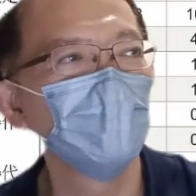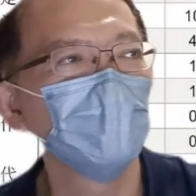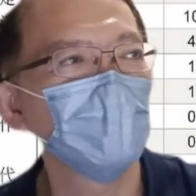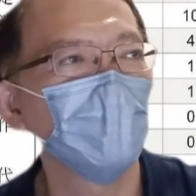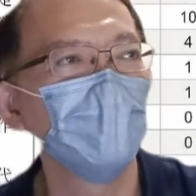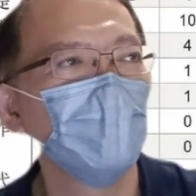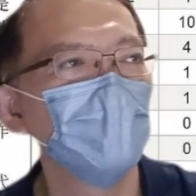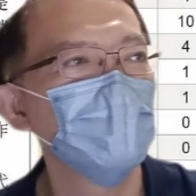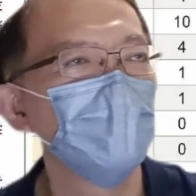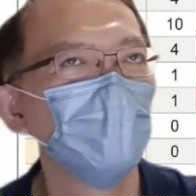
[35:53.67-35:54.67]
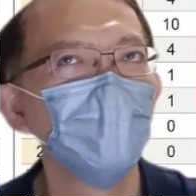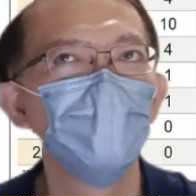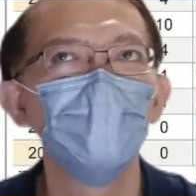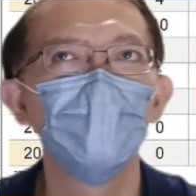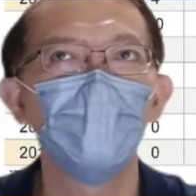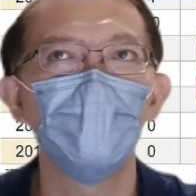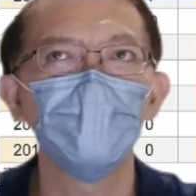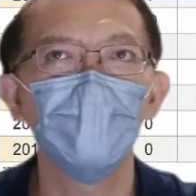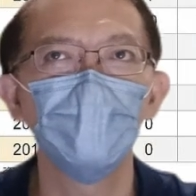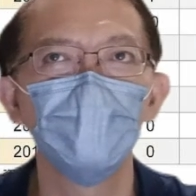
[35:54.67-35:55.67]
用台胞证，我也去考
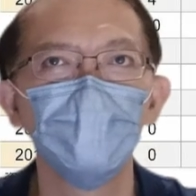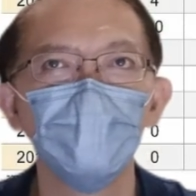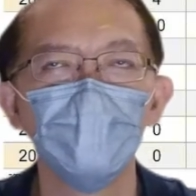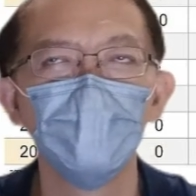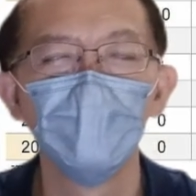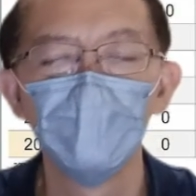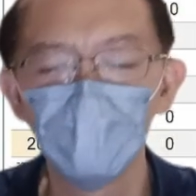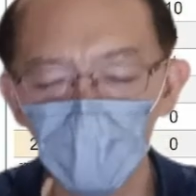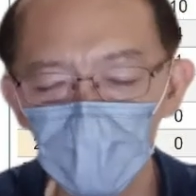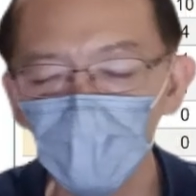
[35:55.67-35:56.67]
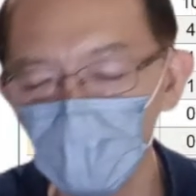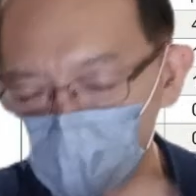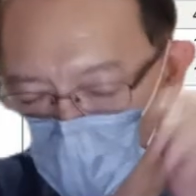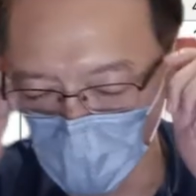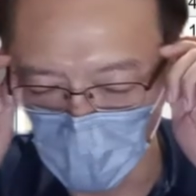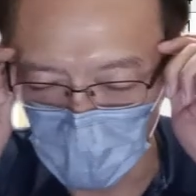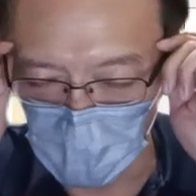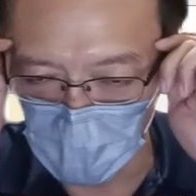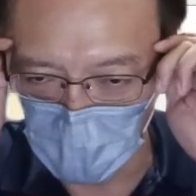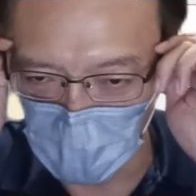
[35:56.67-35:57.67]
他们的保险业务员
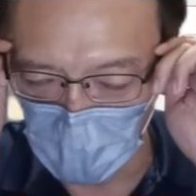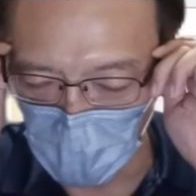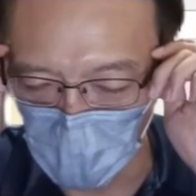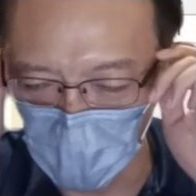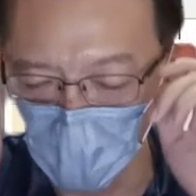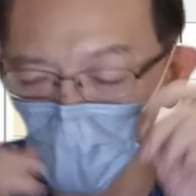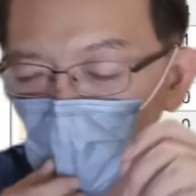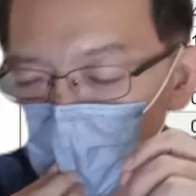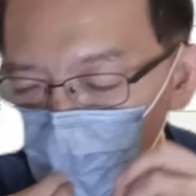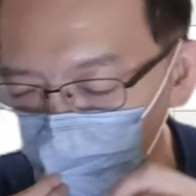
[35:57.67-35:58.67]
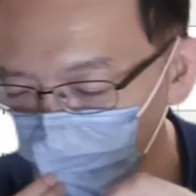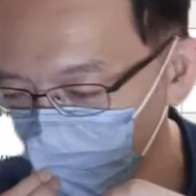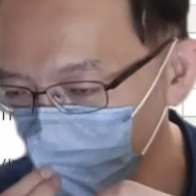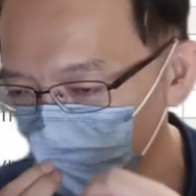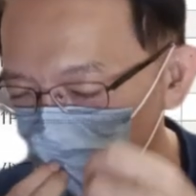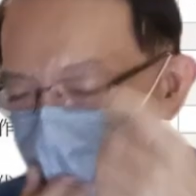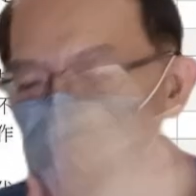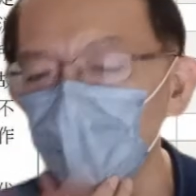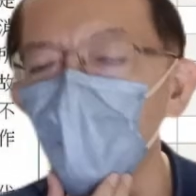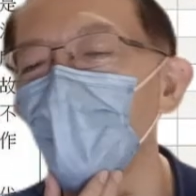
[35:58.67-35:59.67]
资格，然后呢我有。呃，在那
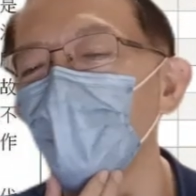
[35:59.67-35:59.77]
边挂